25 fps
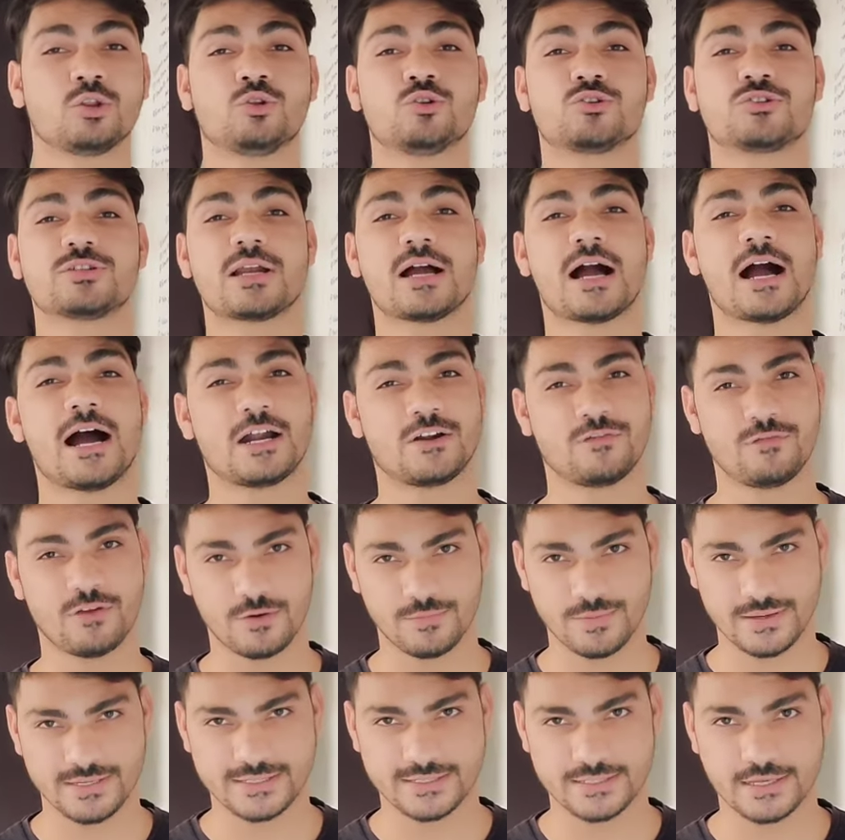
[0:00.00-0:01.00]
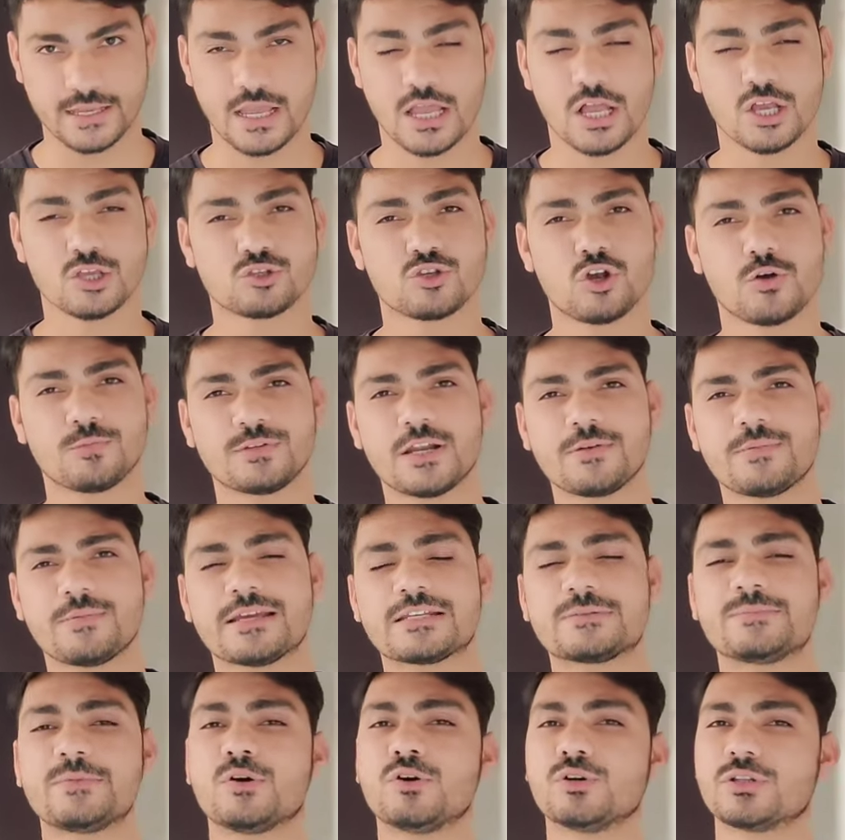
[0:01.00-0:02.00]
दूसरा हार्डवेयर बेस्ड सॉफ्टवेयर
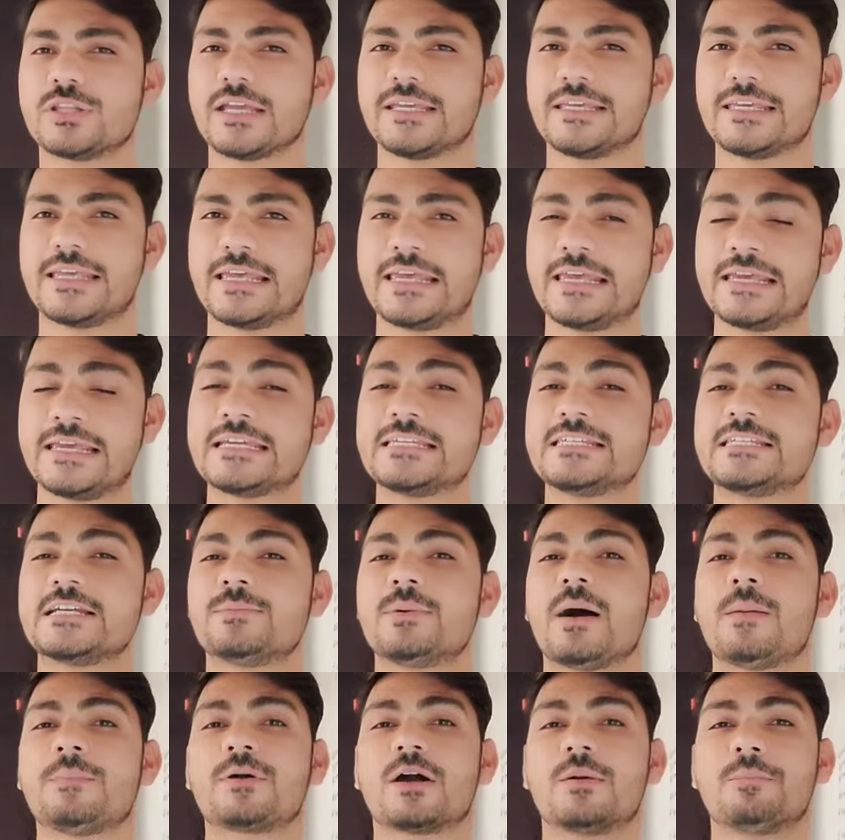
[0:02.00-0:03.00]
बेस्ड में होता यह है कि जब आप